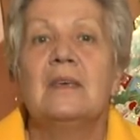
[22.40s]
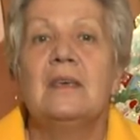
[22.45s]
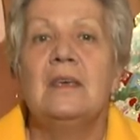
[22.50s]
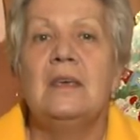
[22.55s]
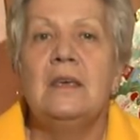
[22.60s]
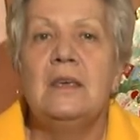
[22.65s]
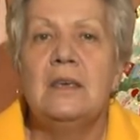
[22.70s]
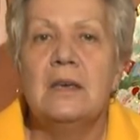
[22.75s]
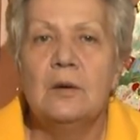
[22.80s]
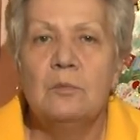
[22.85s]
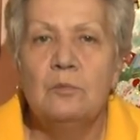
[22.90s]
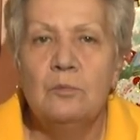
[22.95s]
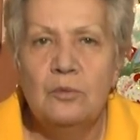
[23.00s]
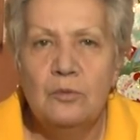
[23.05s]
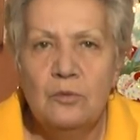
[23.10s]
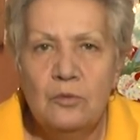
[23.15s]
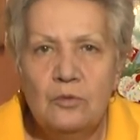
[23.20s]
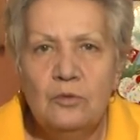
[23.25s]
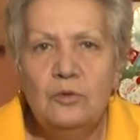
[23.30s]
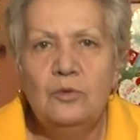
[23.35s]
и я
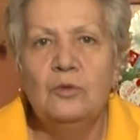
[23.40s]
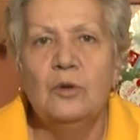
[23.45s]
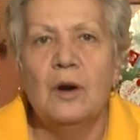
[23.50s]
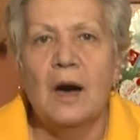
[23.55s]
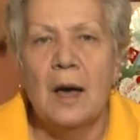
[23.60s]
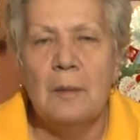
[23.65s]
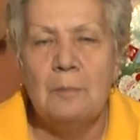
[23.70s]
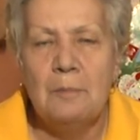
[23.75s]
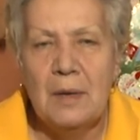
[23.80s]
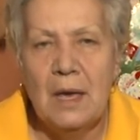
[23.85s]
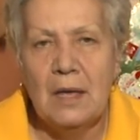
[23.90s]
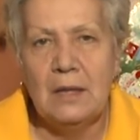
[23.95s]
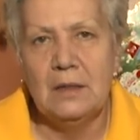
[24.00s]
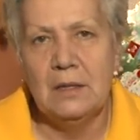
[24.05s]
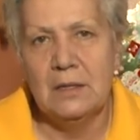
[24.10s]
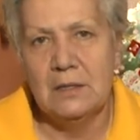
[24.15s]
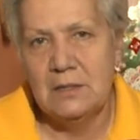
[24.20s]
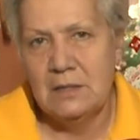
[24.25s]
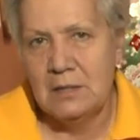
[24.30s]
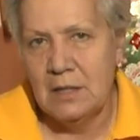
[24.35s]
буду опять
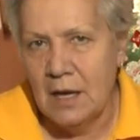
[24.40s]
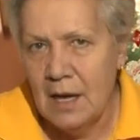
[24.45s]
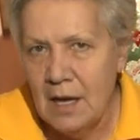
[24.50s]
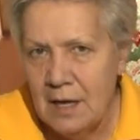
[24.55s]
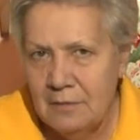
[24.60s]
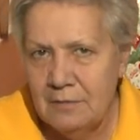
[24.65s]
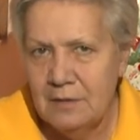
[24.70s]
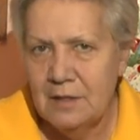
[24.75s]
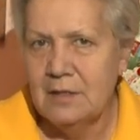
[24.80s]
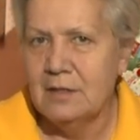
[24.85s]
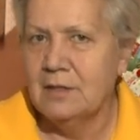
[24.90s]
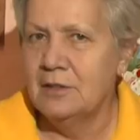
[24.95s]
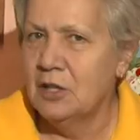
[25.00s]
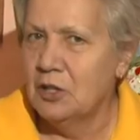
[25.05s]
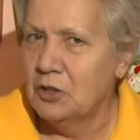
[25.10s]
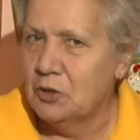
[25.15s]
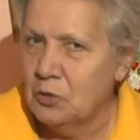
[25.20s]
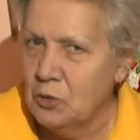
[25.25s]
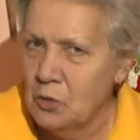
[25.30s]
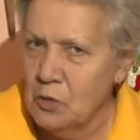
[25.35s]
настаивать
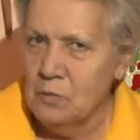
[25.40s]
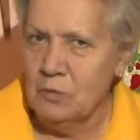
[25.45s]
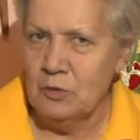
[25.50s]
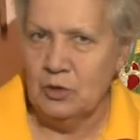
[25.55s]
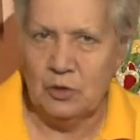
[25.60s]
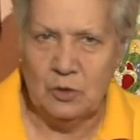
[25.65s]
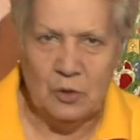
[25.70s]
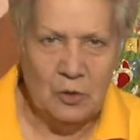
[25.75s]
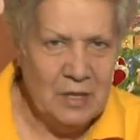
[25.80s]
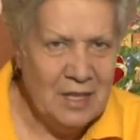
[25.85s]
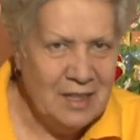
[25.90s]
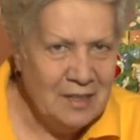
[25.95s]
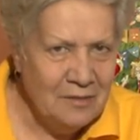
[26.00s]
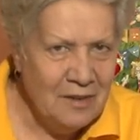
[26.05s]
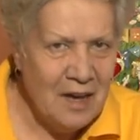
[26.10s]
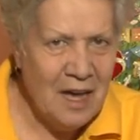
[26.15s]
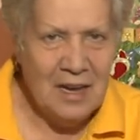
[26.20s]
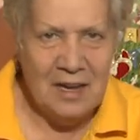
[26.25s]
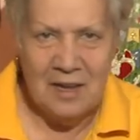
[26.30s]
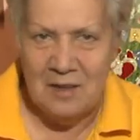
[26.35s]
на том, что
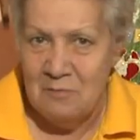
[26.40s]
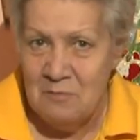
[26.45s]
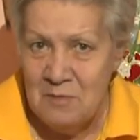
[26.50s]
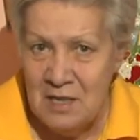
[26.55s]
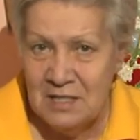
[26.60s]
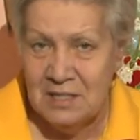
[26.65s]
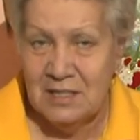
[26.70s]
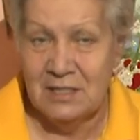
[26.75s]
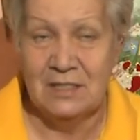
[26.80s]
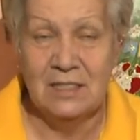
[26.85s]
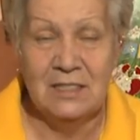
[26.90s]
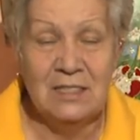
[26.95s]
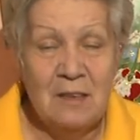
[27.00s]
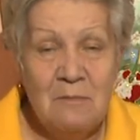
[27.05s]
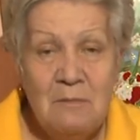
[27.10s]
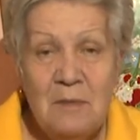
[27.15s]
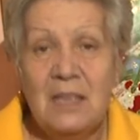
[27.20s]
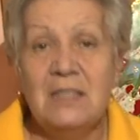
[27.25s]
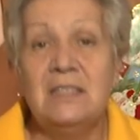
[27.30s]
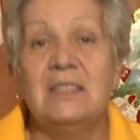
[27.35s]
январь месяц –
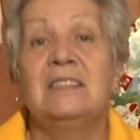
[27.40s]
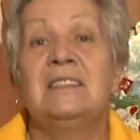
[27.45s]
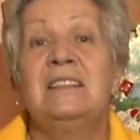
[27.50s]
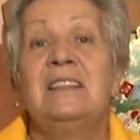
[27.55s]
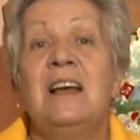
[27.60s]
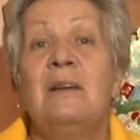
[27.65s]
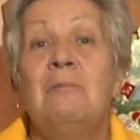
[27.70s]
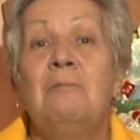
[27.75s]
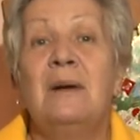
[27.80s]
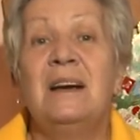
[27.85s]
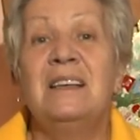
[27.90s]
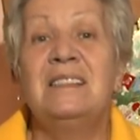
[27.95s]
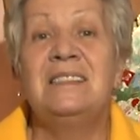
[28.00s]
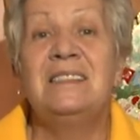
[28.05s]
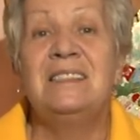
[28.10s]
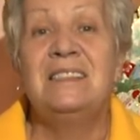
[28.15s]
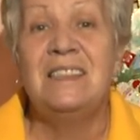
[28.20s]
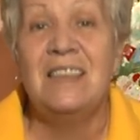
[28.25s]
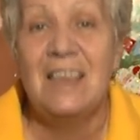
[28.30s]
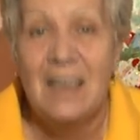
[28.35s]
это месяц для
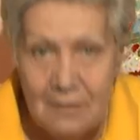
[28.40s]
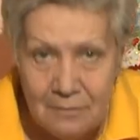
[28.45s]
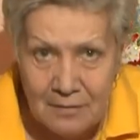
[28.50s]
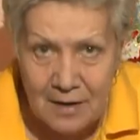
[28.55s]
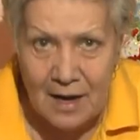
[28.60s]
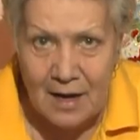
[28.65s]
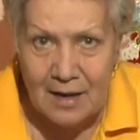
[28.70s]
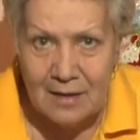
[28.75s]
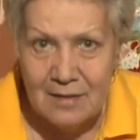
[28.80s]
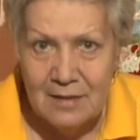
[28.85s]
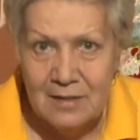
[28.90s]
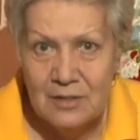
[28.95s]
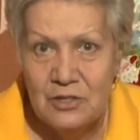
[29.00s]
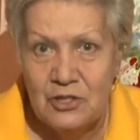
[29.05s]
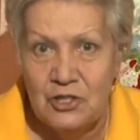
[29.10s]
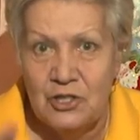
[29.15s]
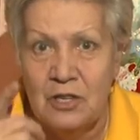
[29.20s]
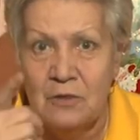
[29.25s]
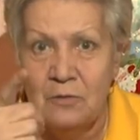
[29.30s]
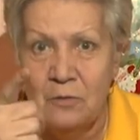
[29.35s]
посева.
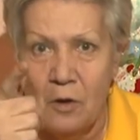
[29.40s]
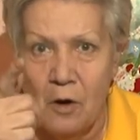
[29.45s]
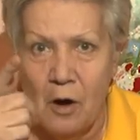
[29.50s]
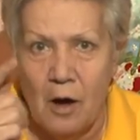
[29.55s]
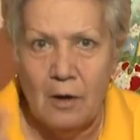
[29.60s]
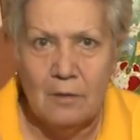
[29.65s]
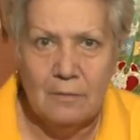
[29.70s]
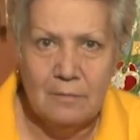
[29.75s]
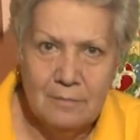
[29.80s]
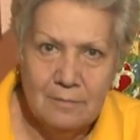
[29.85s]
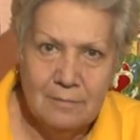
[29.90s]
Чего?